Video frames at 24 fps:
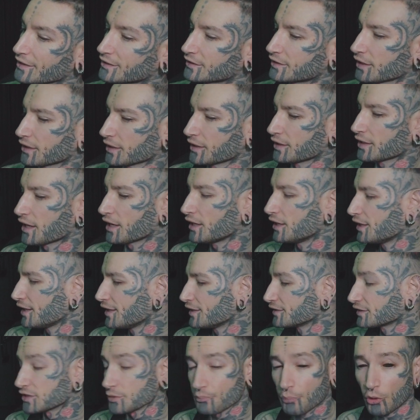letterina
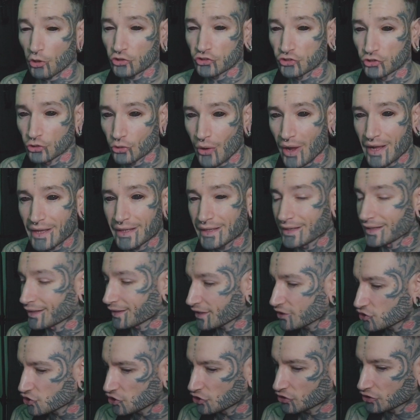si possono anche
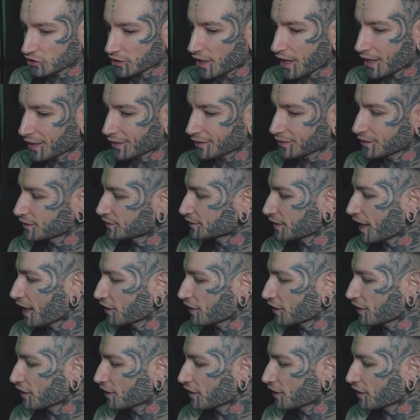registrare dei